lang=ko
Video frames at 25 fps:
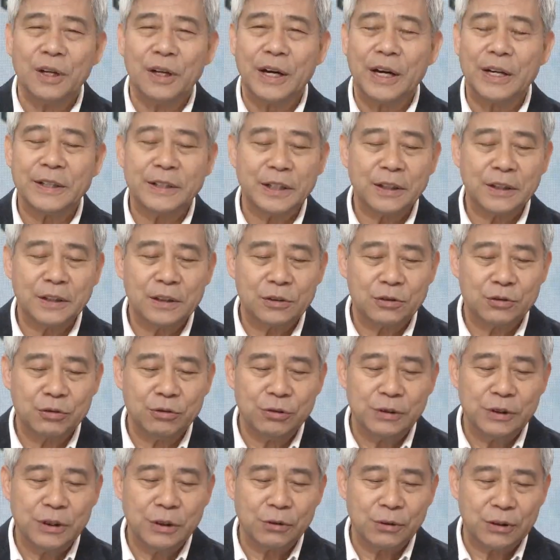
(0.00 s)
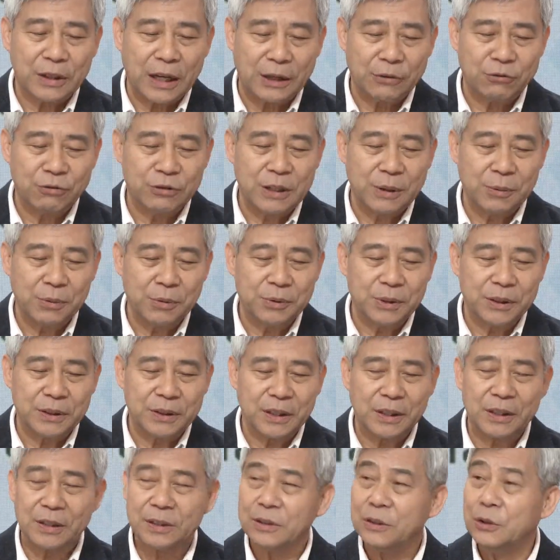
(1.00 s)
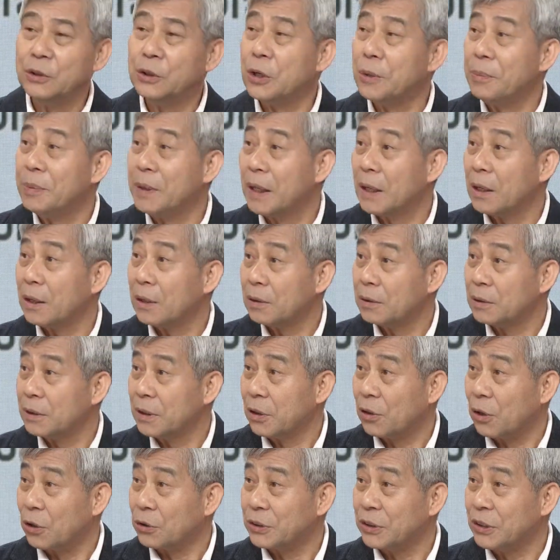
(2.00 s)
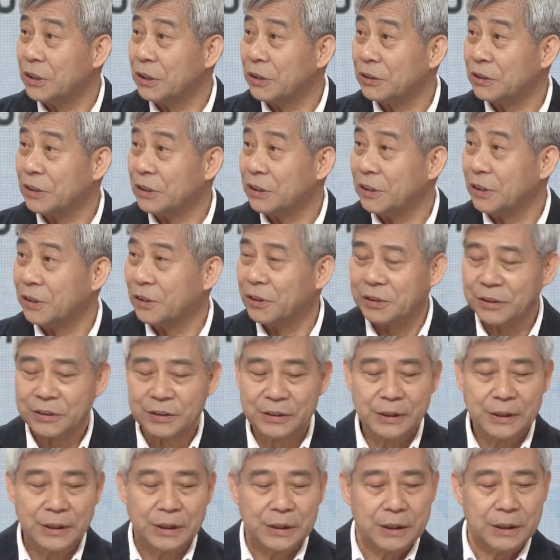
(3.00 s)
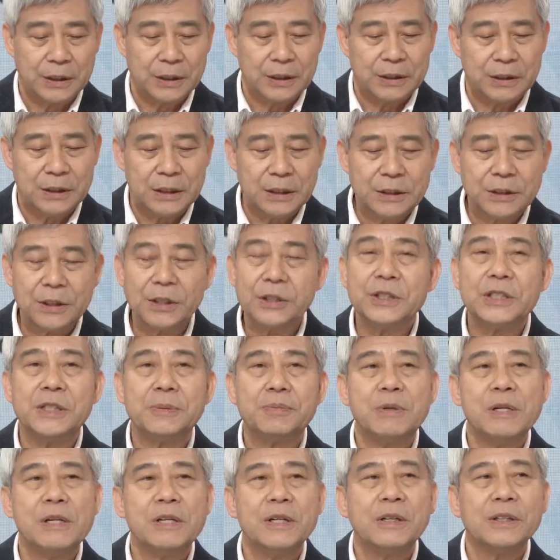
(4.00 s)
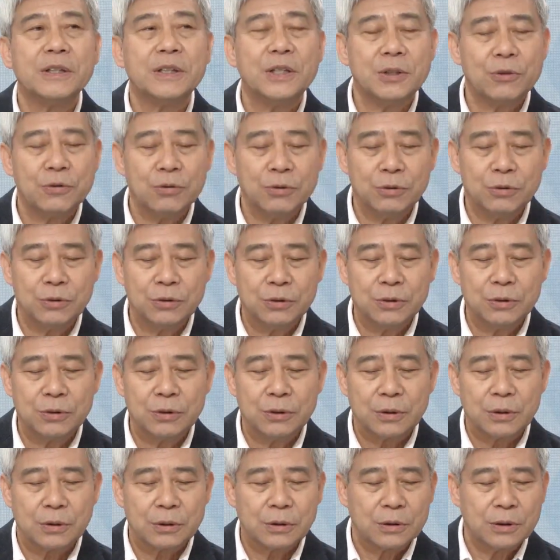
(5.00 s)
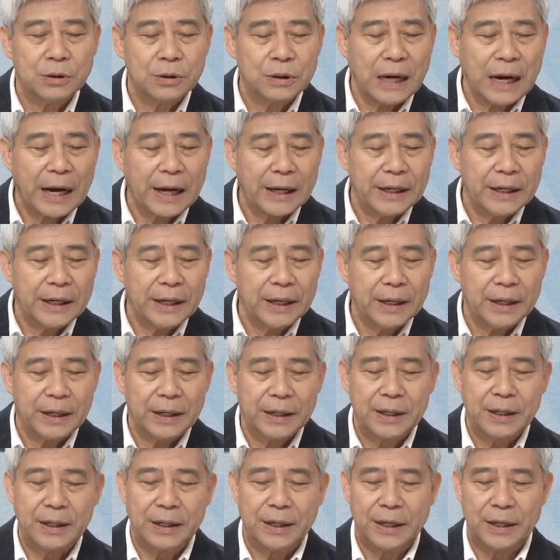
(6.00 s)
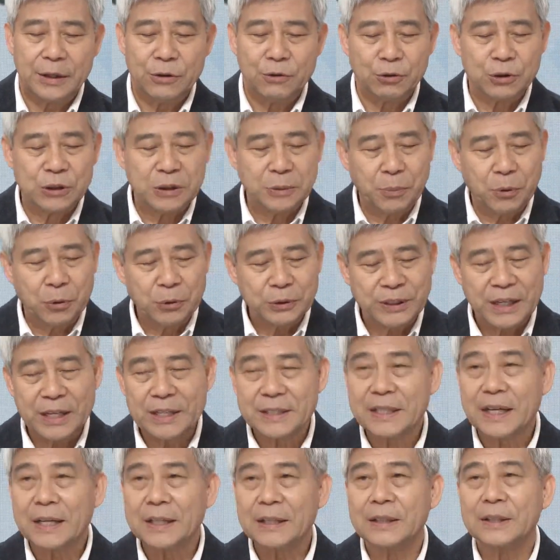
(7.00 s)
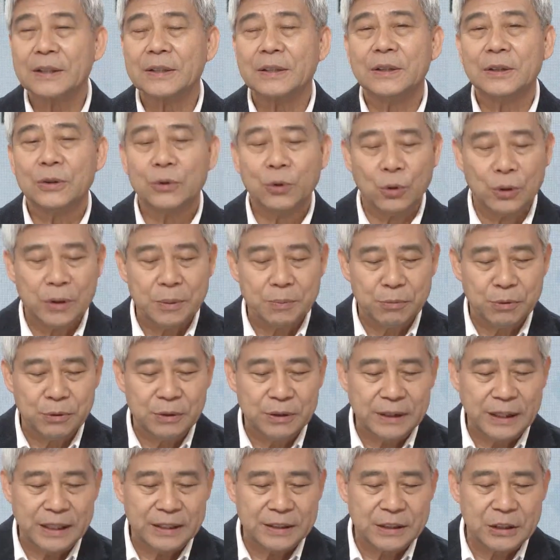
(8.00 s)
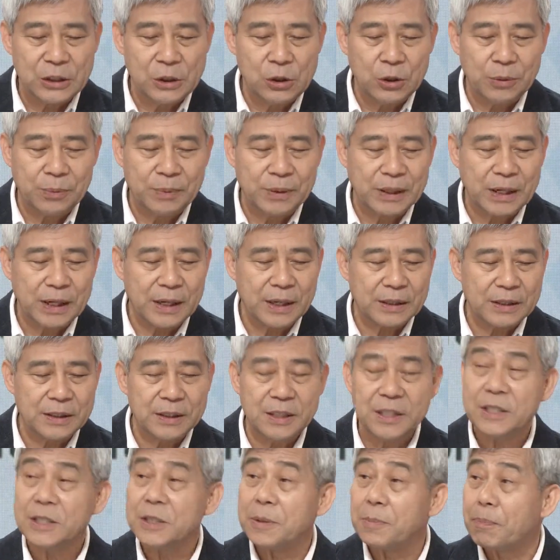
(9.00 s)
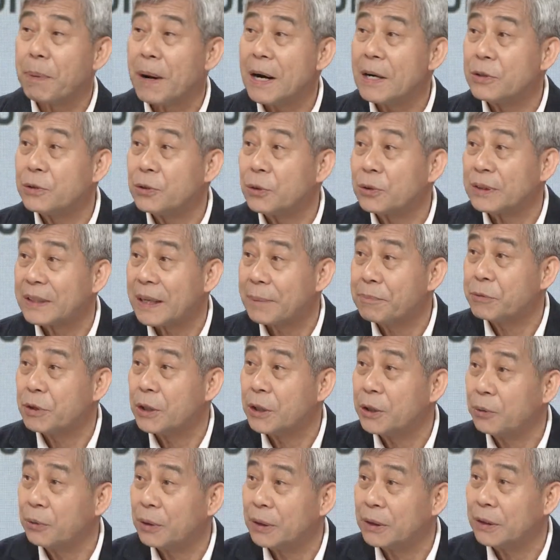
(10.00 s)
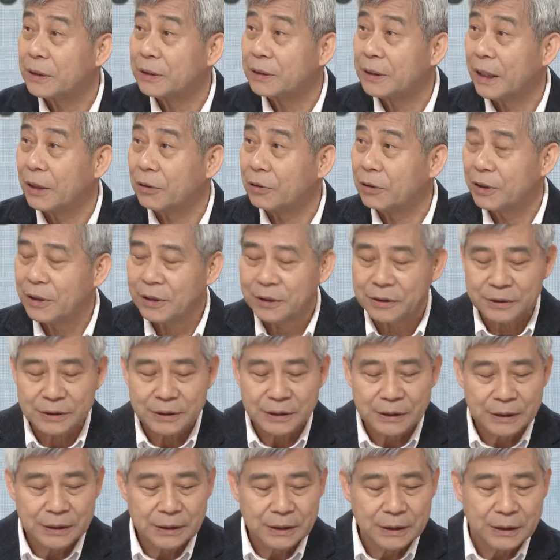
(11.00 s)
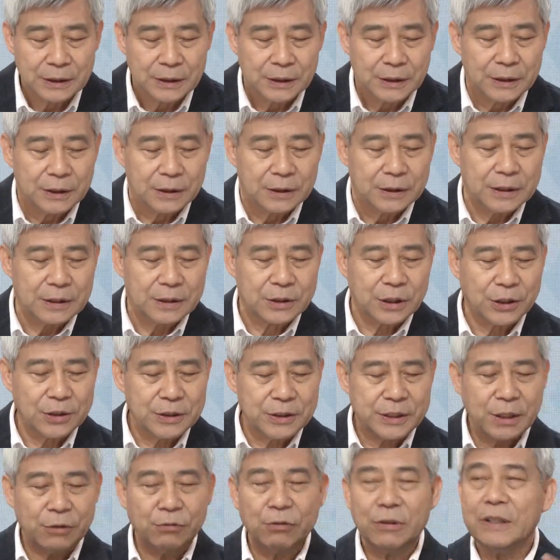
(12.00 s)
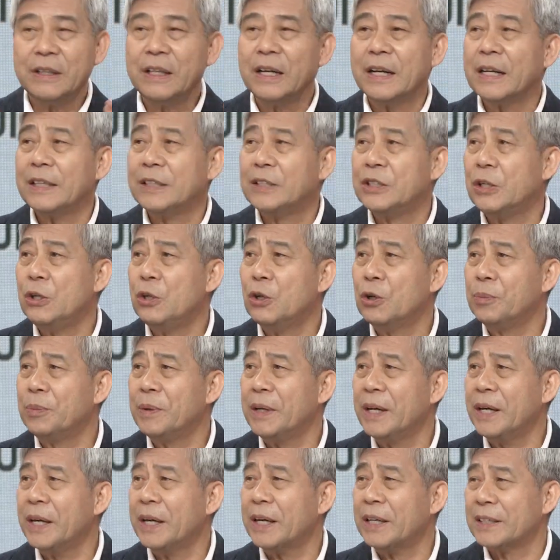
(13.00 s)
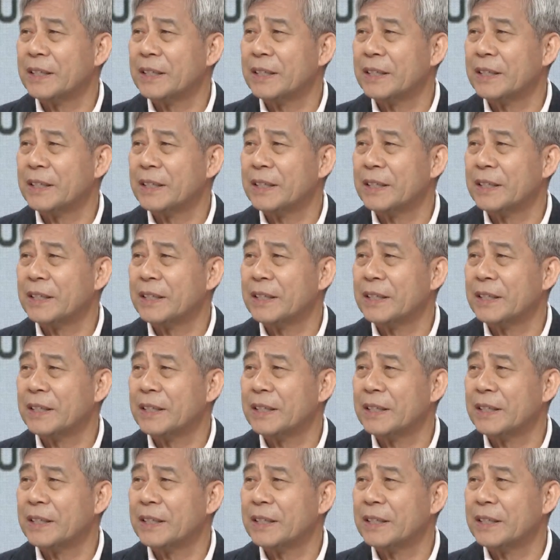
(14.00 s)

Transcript: 혜택을 주는 대로 다 주다 보니까 의료비가 이게 걱정이거든요. 네. 2017년 기준 그한해 65세 이상 그 노인분들의 진료비가 28조 3천억 원이었더라고요. 아 그 전체 우리나라 진료비의